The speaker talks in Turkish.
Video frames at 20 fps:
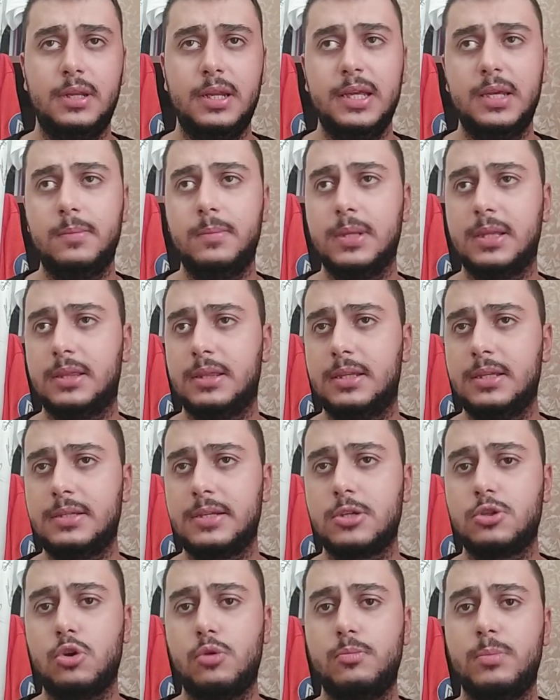lig bitti,
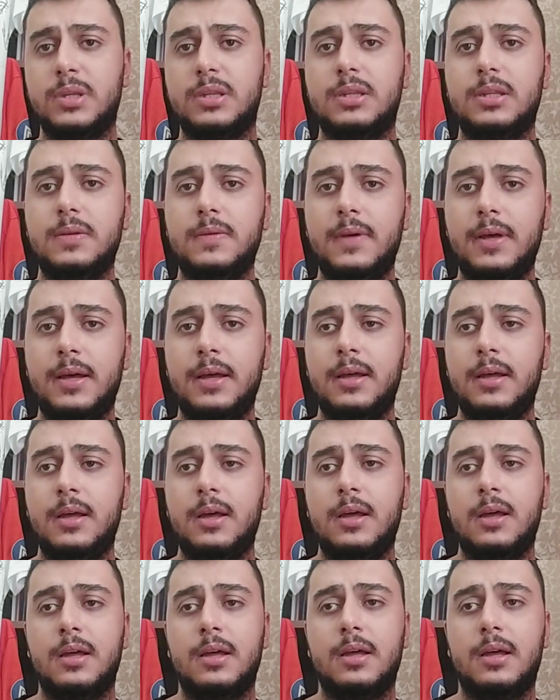sezon bitti ve
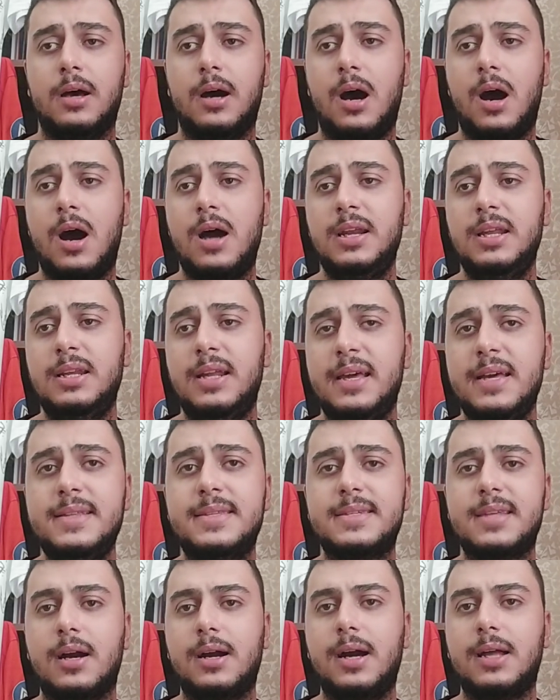e, haliyle
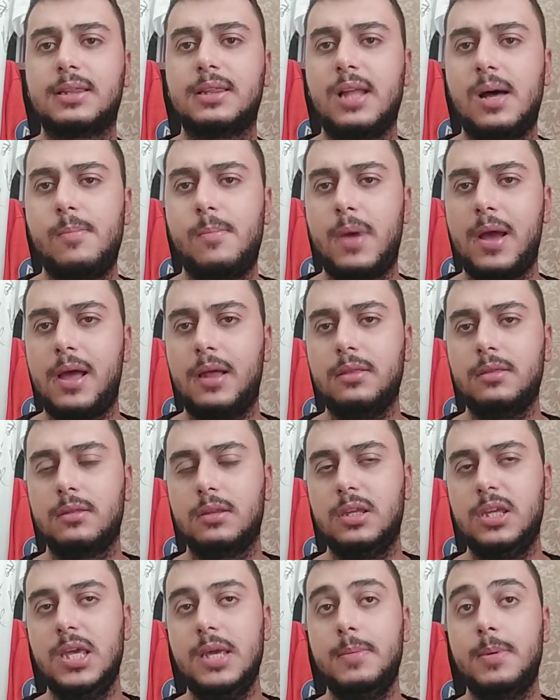hiç sakatlanmayan,
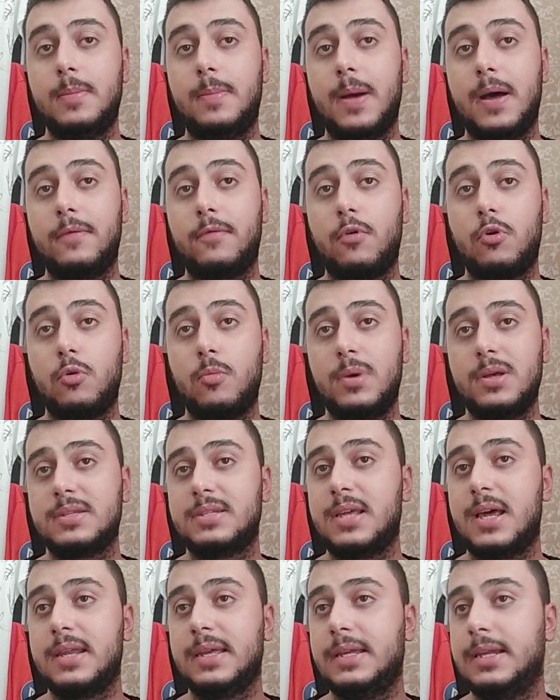iyi bir
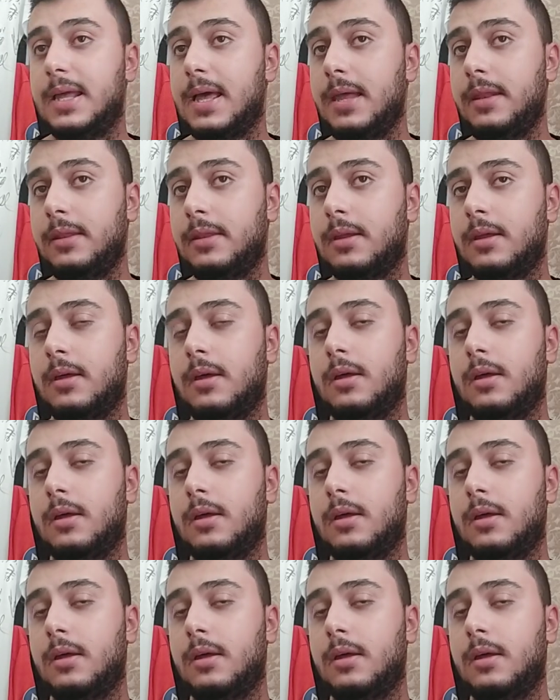performans sergileyen